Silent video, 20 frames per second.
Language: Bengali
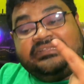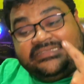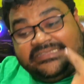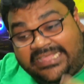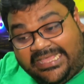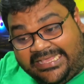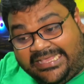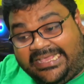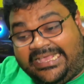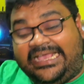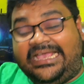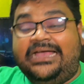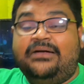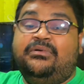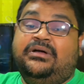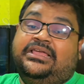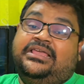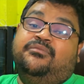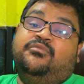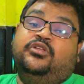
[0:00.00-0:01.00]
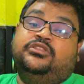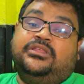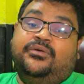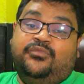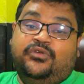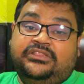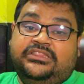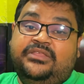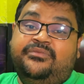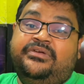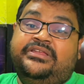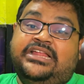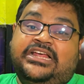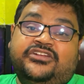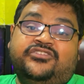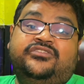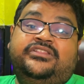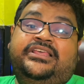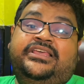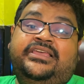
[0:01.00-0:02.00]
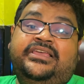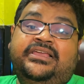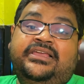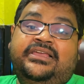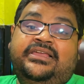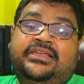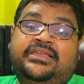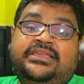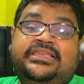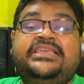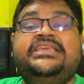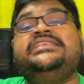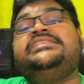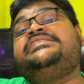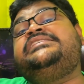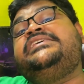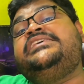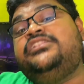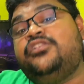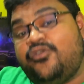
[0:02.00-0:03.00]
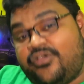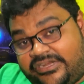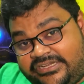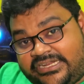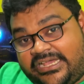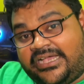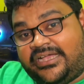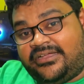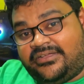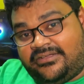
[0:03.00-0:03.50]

দেখে আমাকে মতামত দিবেন আসলে কি ছিল এটা